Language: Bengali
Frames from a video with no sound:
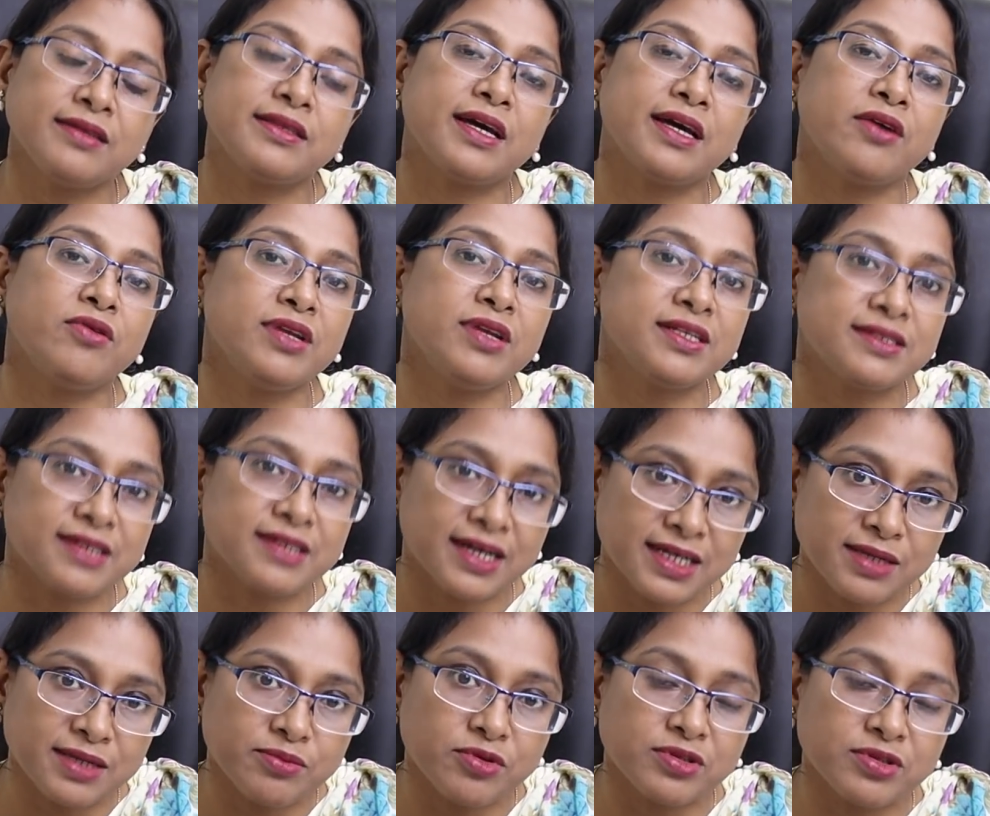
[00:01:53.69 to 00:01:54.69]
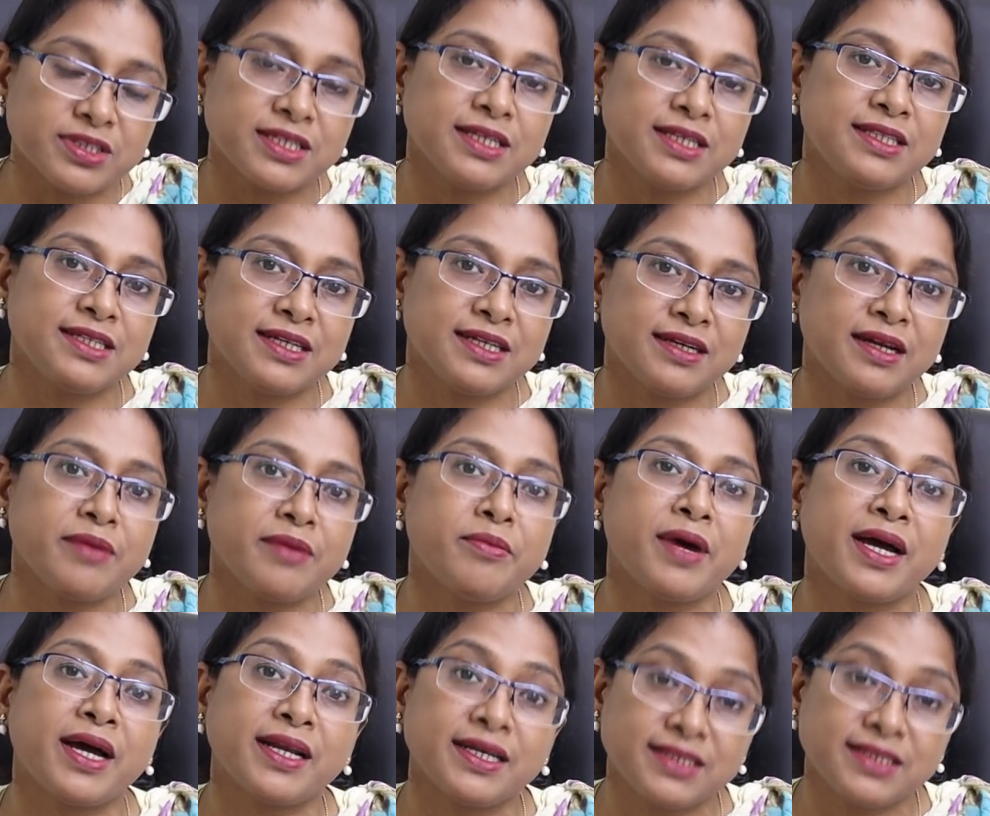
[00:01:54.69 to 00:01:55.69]
তাহলে স্টাডি বলছে যারা
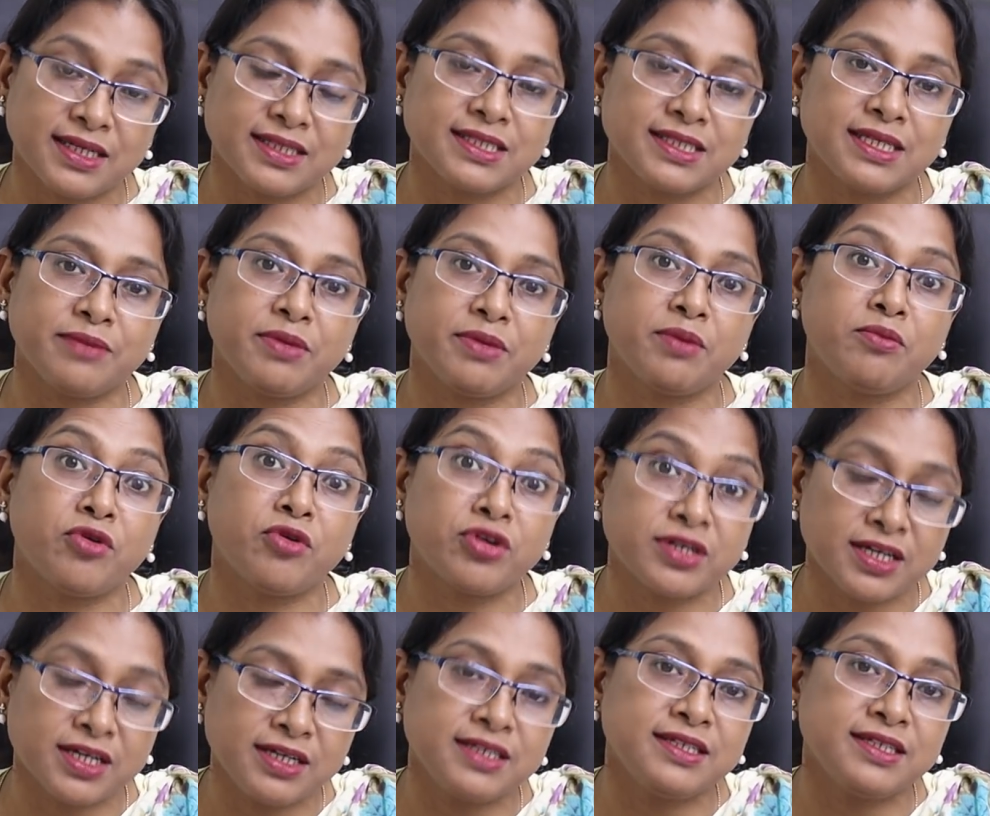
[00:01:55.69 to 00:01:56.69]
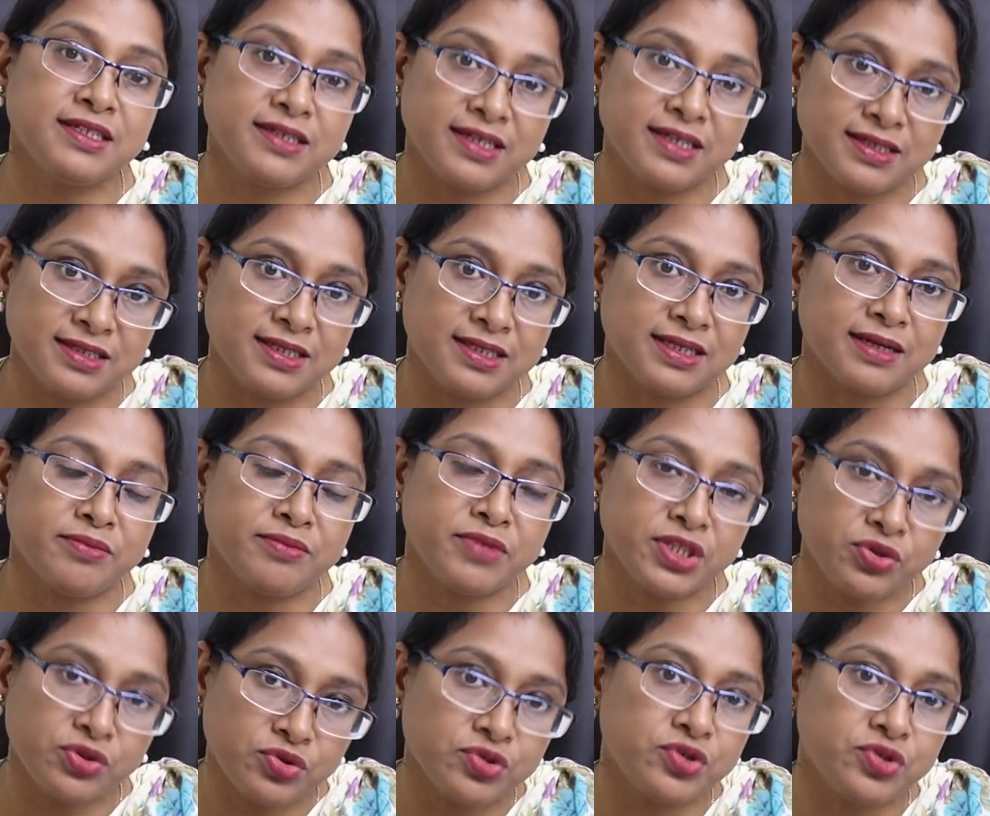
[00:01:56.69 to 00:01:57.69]
মারা যাচ্ছে বা মর্টালিটি রেট যেটা
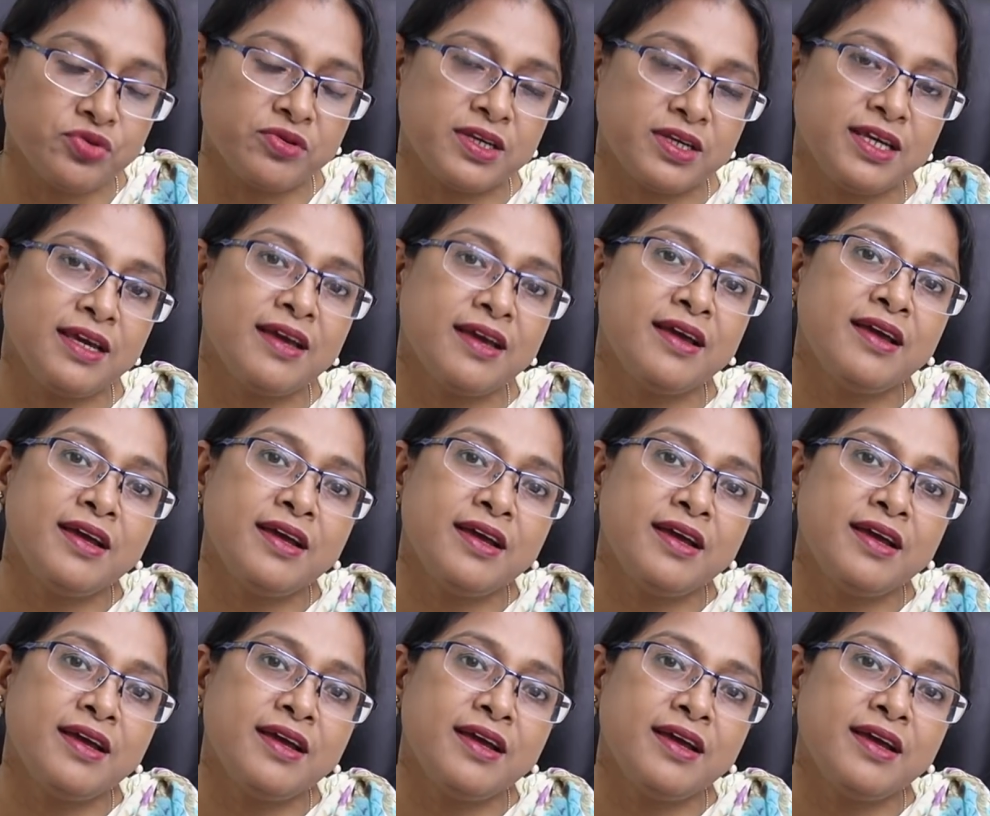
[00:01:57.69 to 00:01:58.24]
মৃত্যু ঝুঁকি